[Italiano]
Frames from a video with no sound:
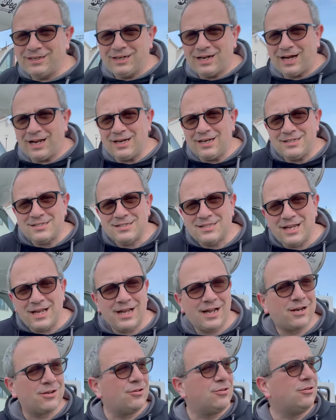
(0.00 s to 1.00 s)

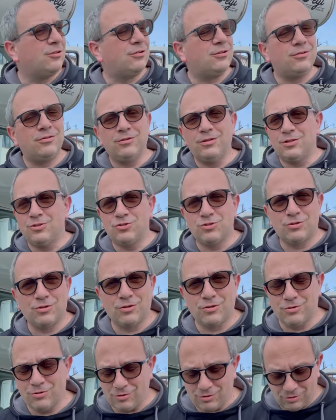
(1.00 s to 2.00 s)
all'esterno, il
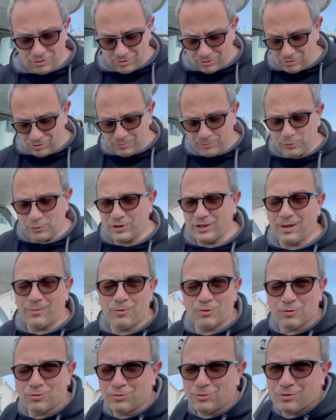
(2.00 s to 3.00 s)
giorno lo
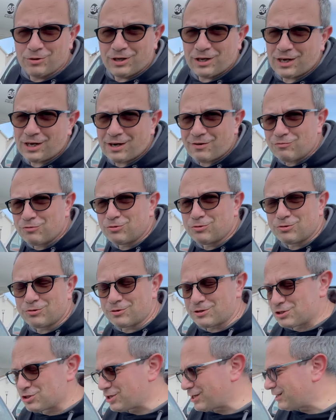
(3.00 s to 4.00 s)
portiamo con noi al lavoro
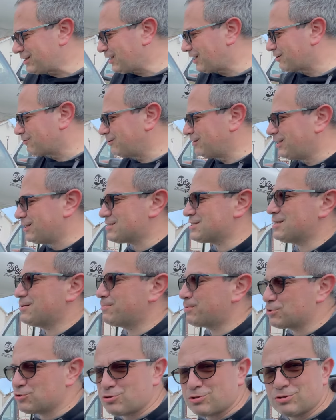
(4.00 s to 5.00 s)
eccetera, quindi è
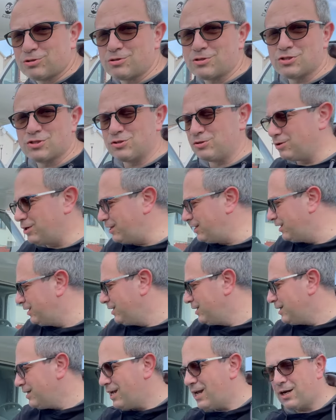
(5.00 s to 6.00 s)
sempre sotto il sole
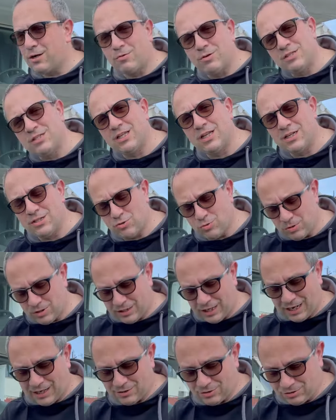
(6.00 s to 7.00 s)
e questo è il
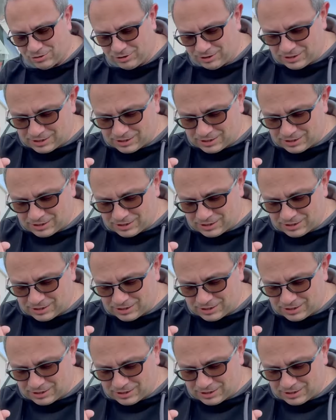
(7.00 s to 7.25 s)
risultato